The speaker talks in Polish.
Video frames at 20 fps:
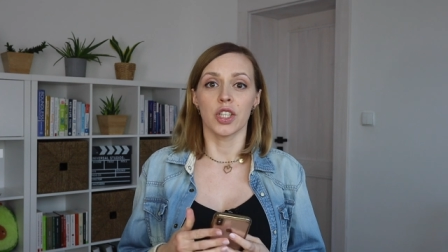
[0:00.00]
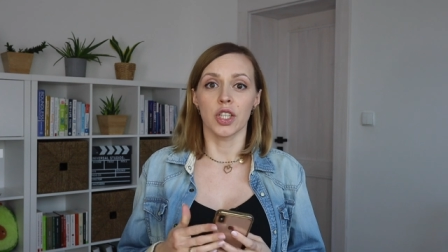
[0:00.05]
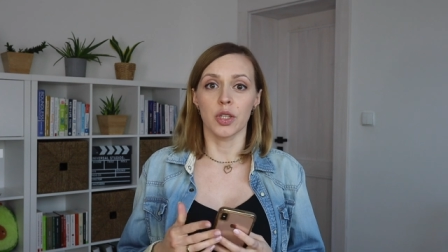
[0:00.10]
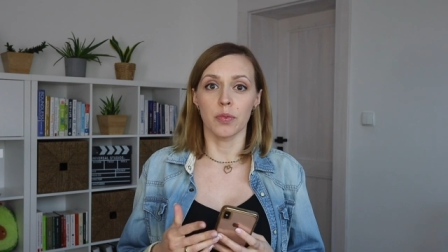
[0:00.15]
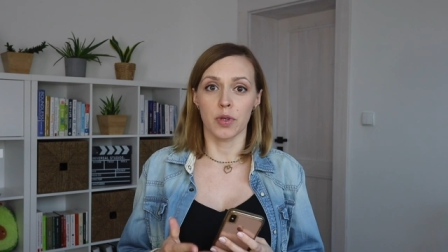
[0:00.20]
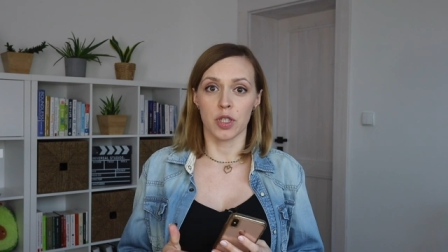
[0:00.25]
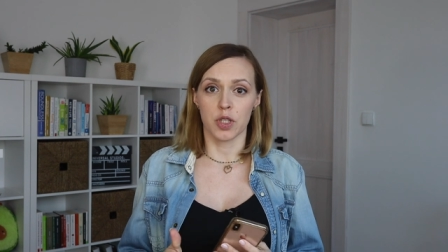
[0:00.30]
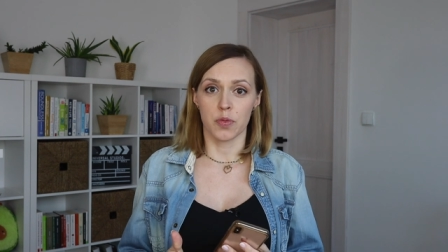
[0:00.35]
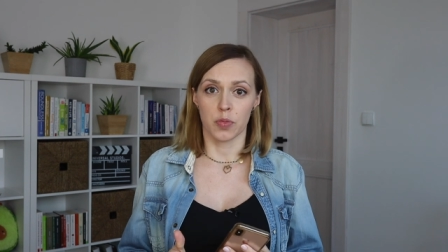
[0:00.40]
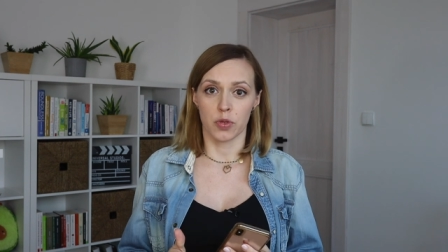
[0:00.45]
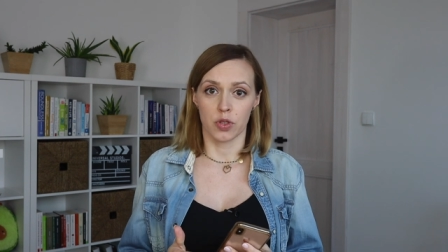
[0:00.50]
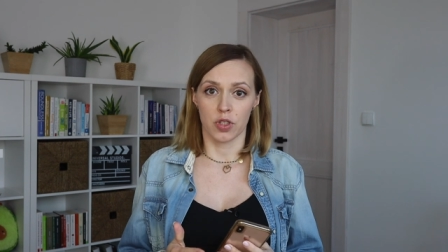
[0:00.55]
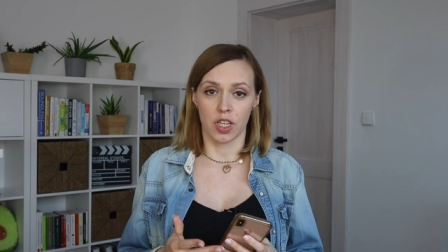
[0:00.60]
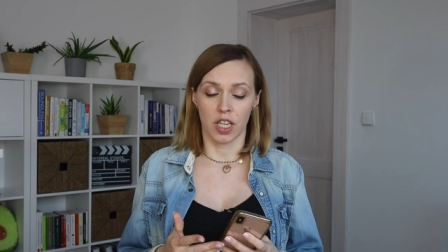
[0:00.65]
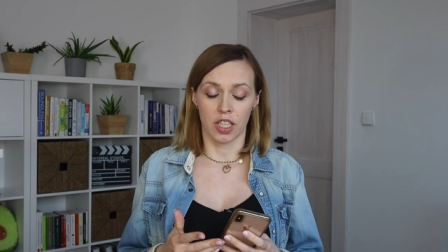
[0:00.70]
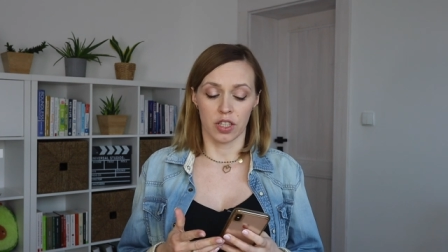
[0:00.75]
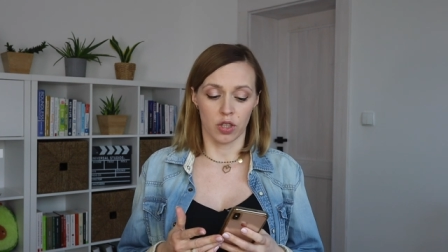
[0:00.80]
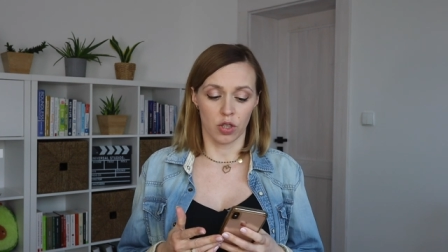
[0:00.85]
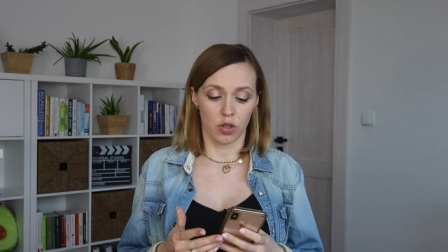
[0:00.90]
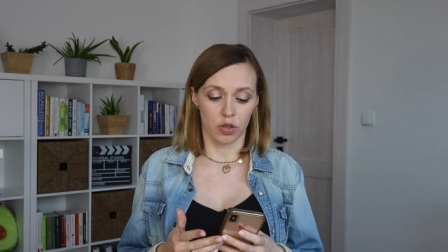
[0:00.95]
i
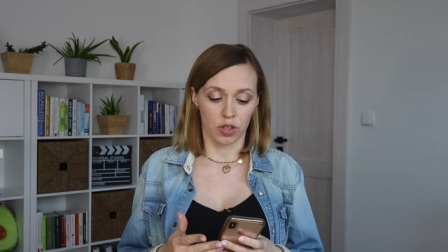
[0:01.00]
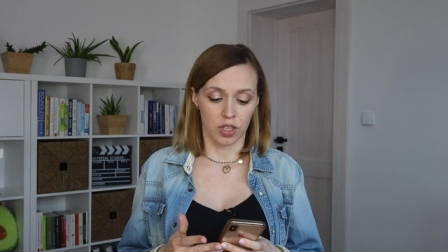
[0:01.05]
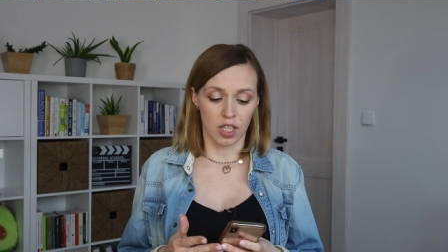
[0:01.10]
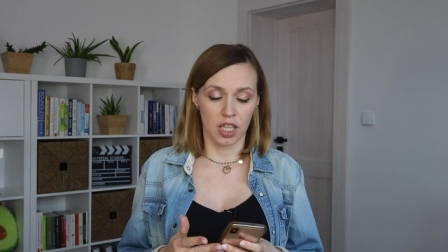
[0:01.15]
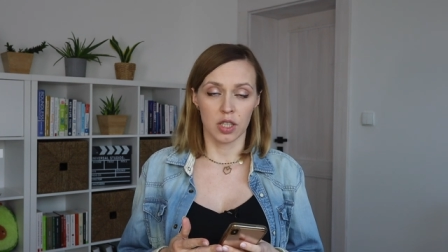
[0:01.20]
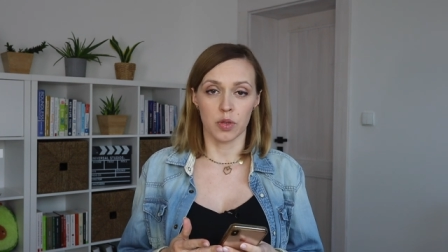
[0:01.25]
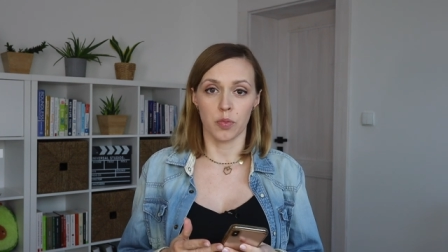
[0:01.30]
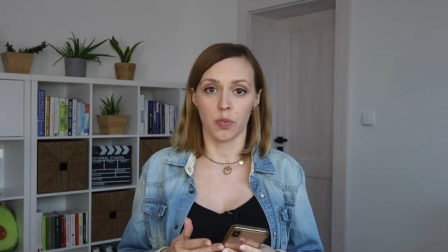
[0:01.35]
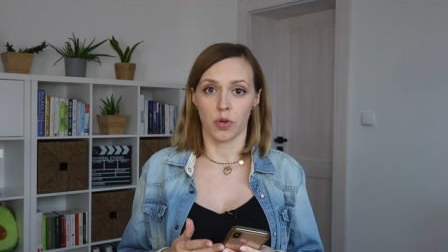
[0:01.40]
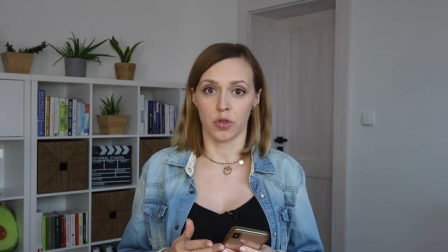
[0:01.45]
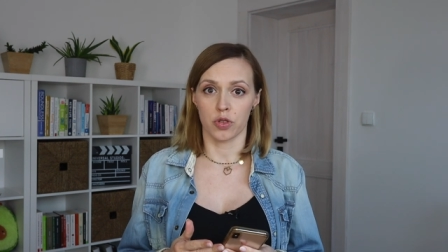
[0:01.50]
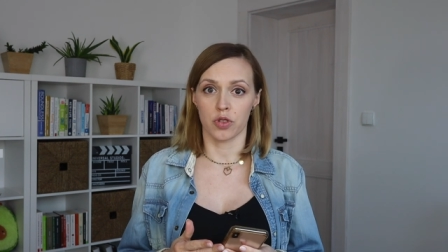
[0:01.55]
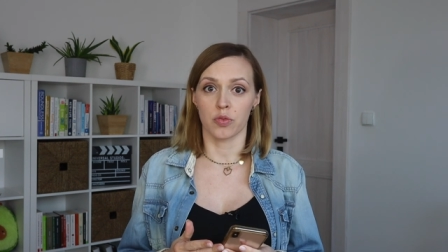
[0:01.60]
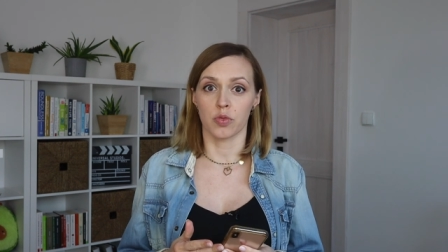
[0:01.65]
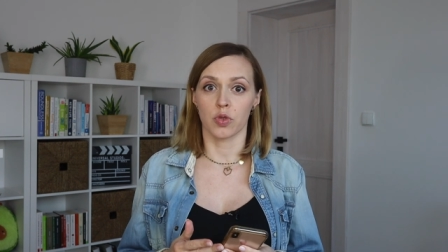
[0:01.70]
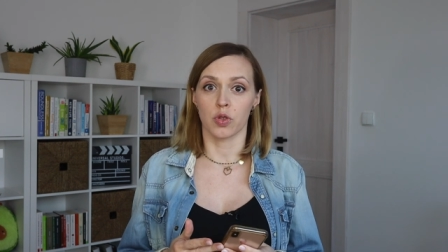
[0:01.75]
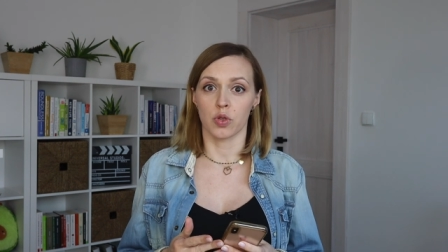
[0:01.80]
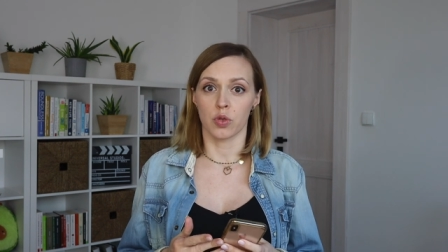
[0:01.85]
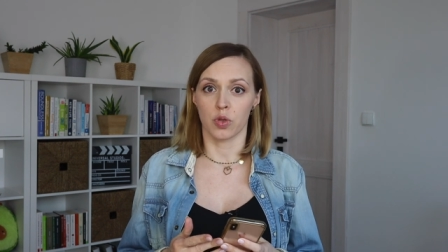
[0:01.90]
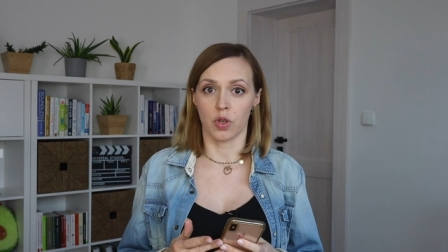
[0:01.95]
bezpośrednio ten
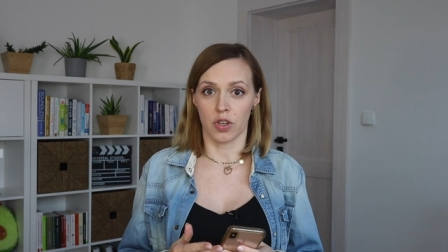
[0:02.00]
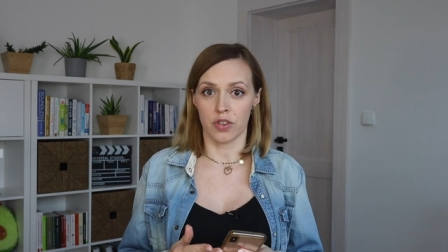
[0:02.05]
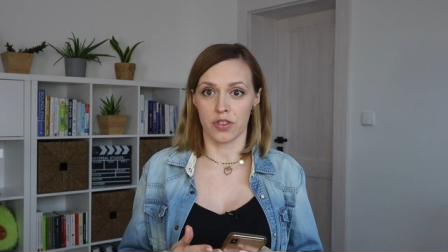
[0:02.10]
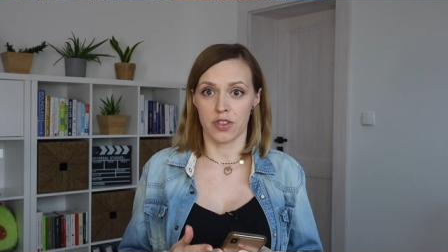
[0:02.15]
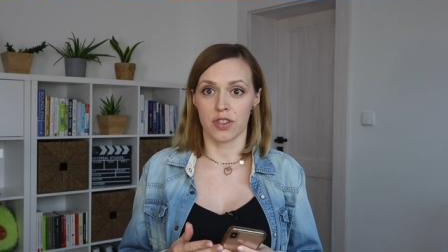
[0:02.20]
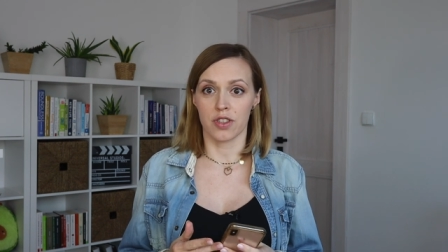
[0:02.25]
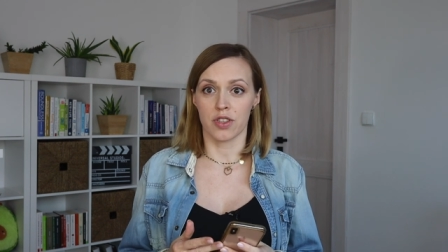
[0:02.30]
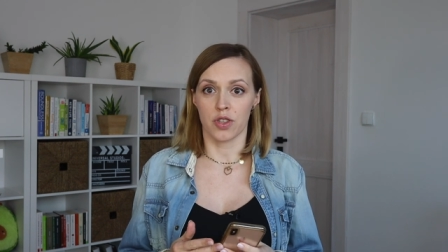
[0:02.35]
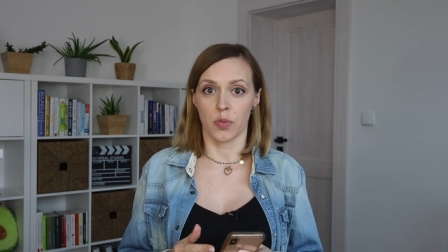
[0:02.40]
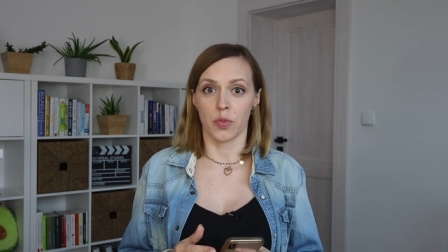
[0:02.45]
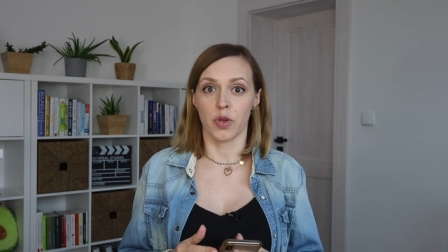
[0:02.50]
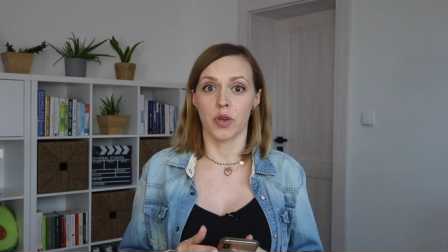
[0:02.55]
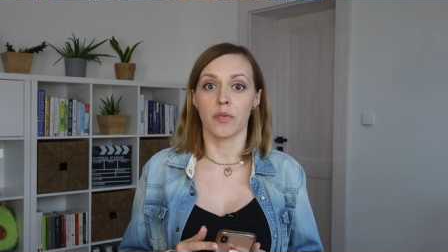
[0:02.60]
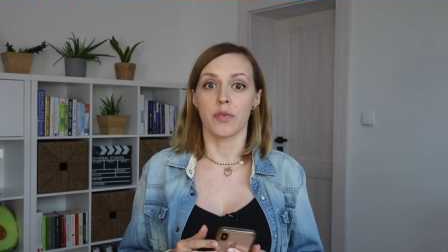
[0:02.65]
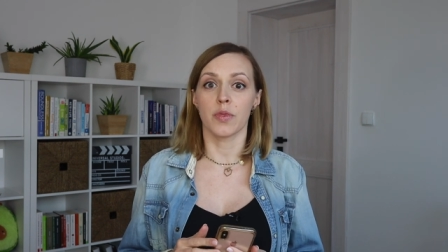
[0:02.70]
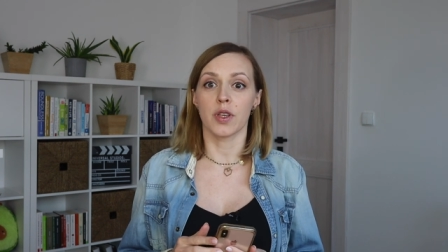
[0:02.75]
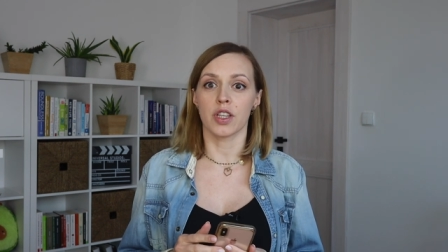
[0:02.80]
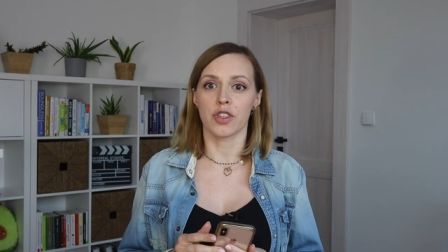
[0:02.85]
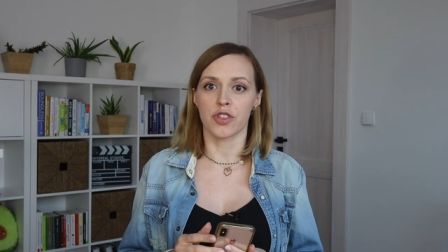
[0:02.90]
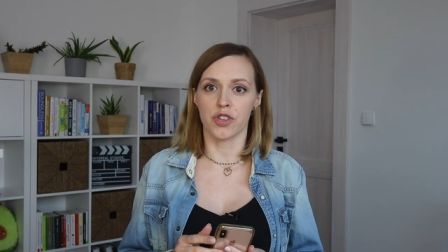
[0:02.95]
poziom glukozy sobie
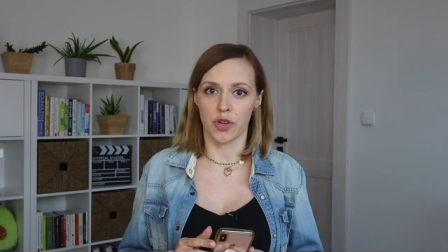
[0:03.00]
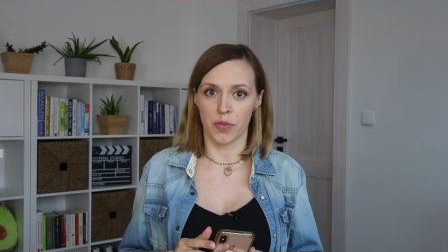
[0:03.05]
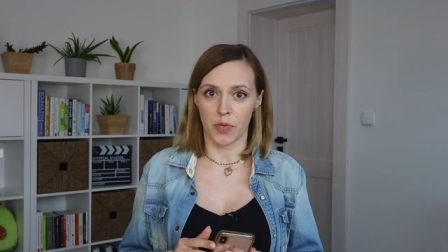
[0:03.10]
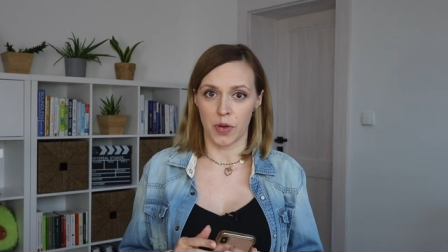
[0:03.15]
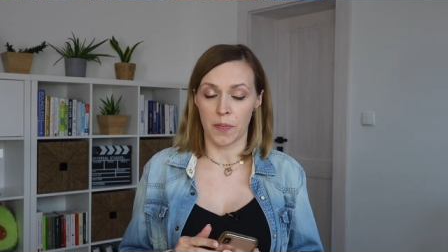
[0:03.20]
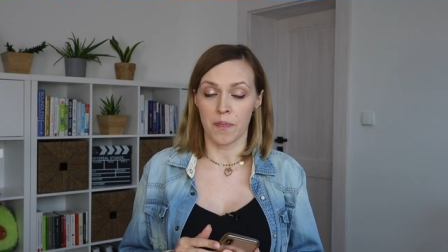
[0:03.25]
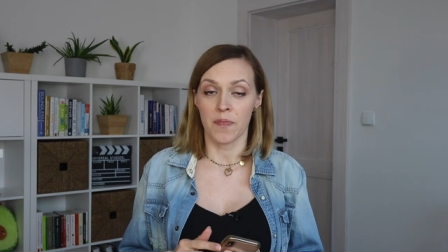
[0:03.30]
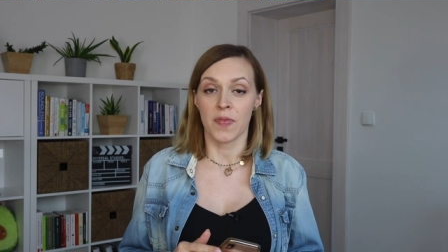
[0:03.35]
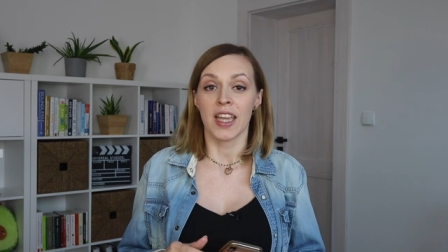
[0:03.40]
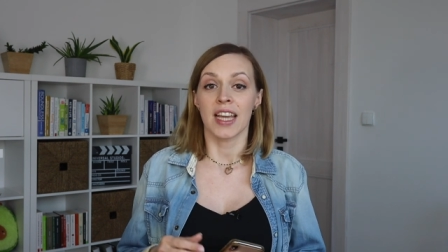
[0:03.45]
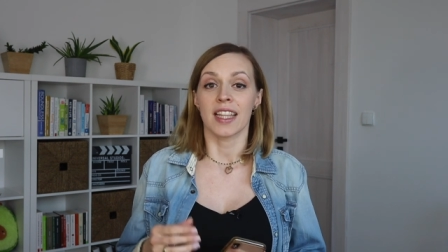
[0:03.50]
mierzymy.